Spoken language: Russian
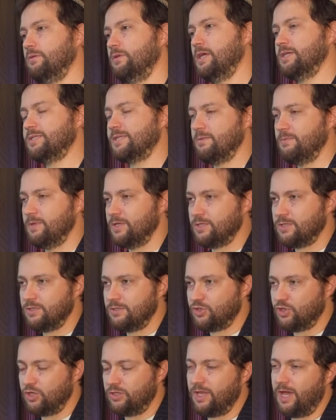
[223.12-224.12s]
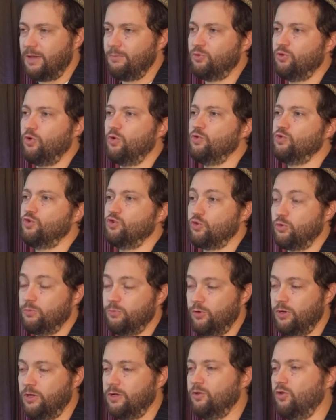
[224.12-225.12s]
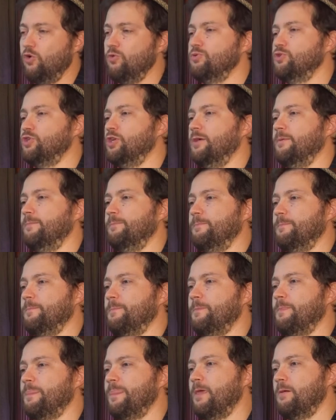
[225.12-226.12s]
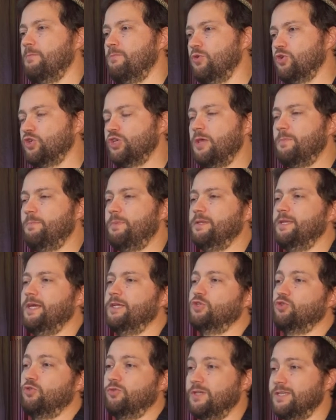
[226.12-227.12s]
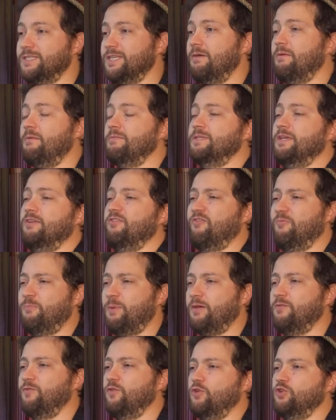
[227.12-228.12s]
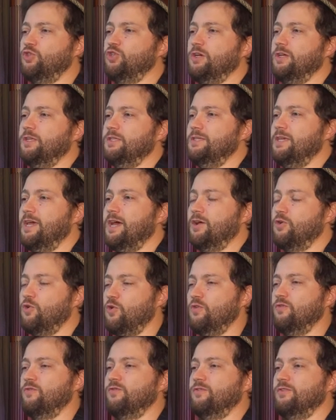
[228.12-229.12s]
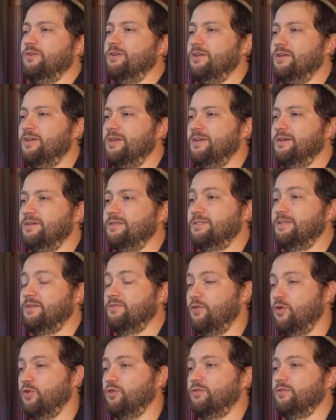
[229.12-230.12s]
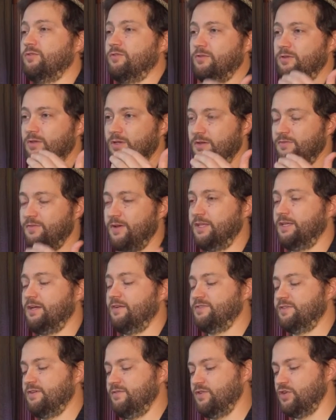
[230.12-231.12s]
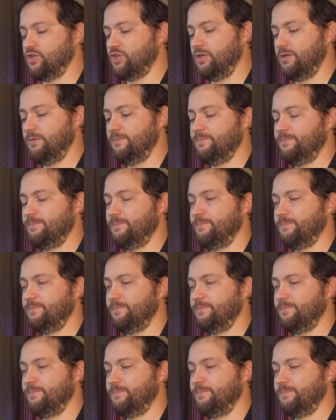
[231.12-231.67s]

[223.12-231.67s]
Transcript: Если мы читаем Тору чуть-чуть более глубже, можно и понять, что на самом деле в первую очередь Яков зовет, говорит ко Всевышний,